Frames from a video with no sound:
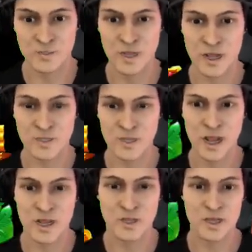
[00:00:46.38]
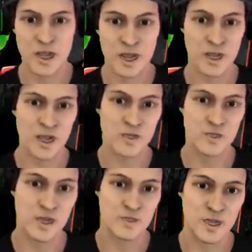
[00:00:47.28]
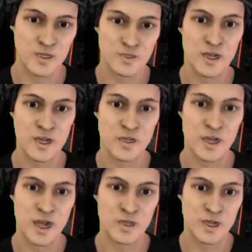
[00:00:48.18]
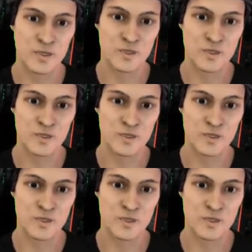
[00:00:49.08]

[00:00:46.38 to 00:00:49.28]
oke langsung dikasih super win kita spin lagi